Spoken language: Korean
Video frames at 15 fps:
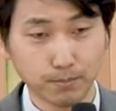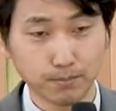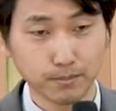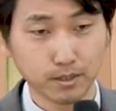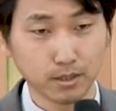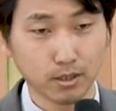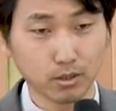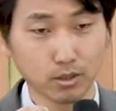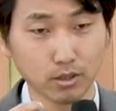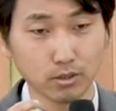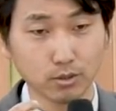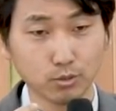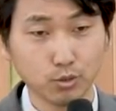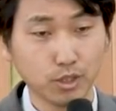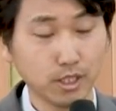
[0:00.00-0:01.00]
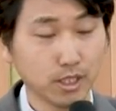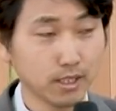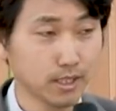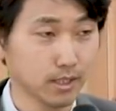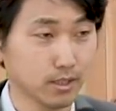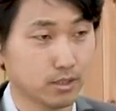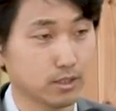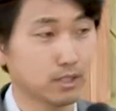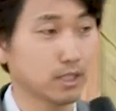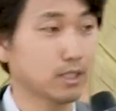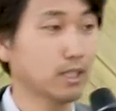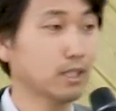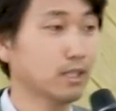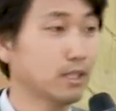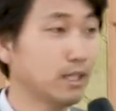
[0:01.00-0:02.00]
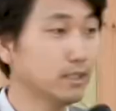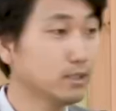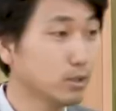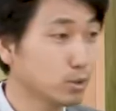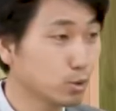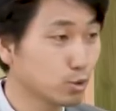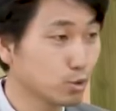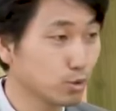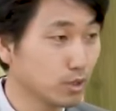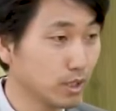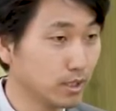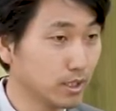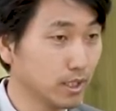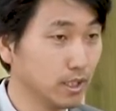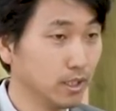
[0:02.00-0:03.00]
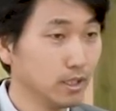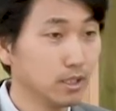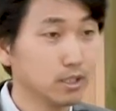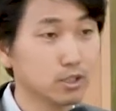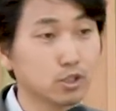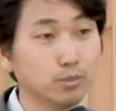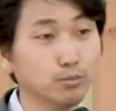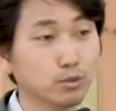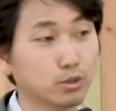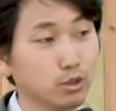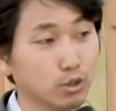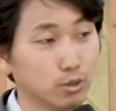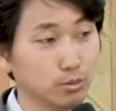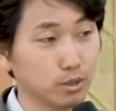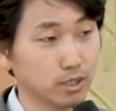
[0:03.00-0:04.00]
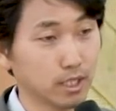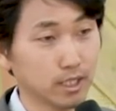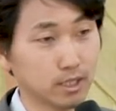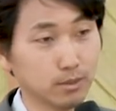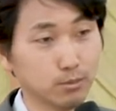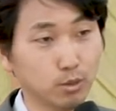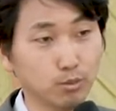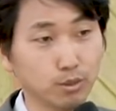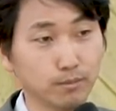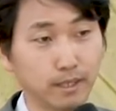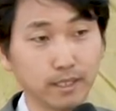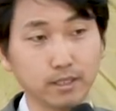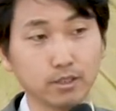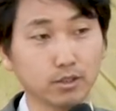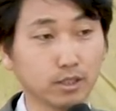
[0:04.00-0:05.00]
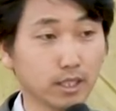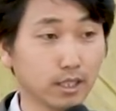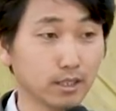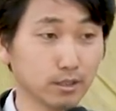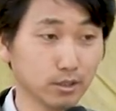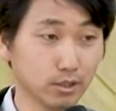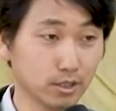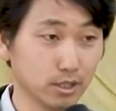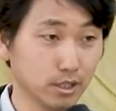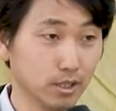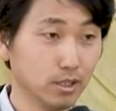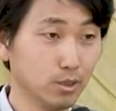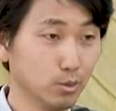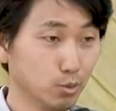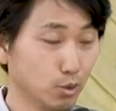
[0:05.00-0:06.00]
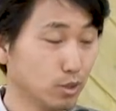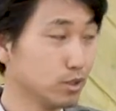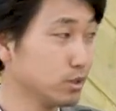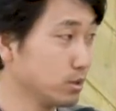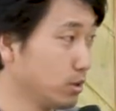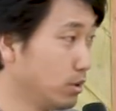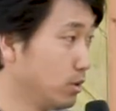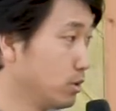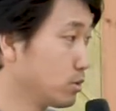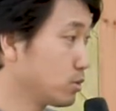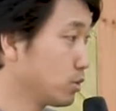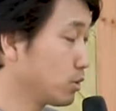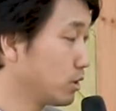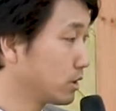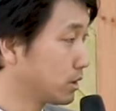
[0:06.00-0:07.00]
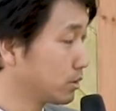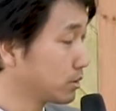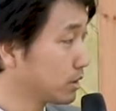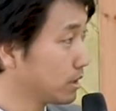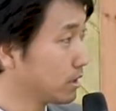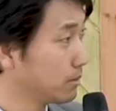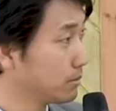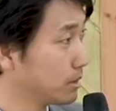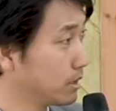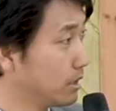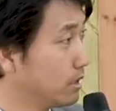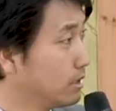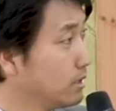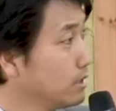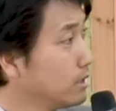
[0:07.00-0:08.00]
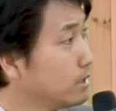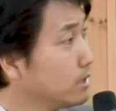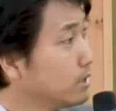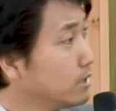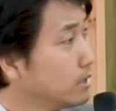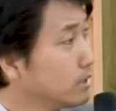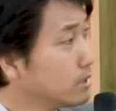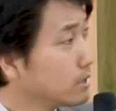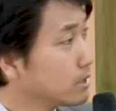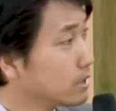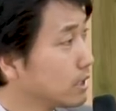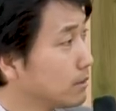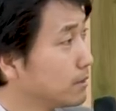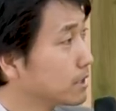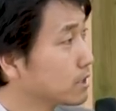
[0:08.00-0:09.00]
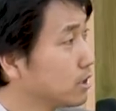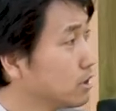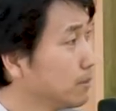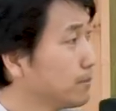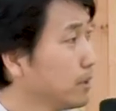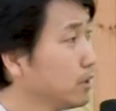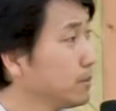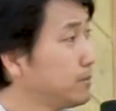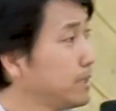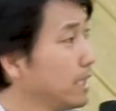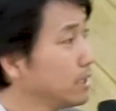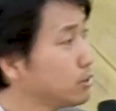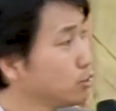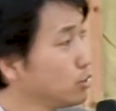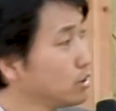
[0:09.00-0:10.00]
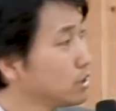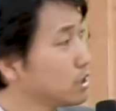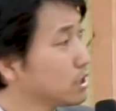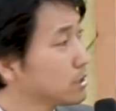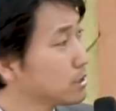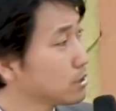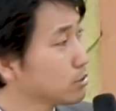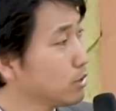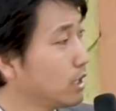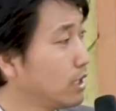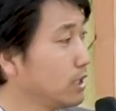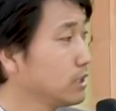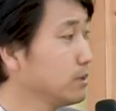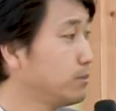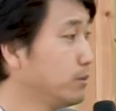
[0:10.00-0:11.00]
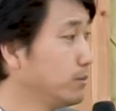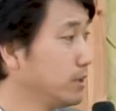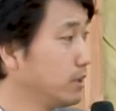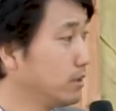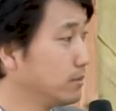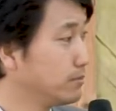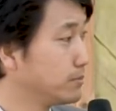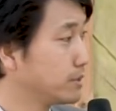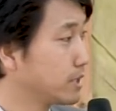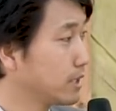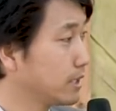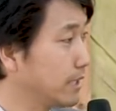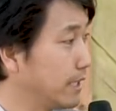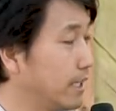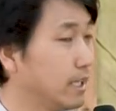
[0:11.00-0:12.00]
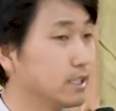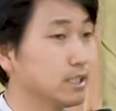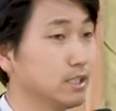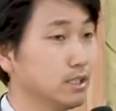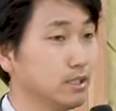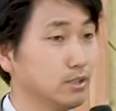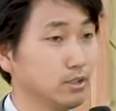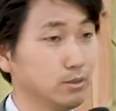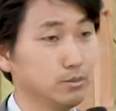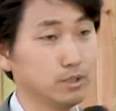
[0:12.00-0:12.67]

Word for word: 어떤 위기가 생겼을 때 딱 하는 것도 중요한데 그 전부터 여러분들 사실 몸을 만들어 나가는 것이 훨씬 더 좋을 것 같다고 생각을 합니다. 그 다음에 전염병을 피할 수 있는 식습관을 보면 제가 네 가지 여러분들의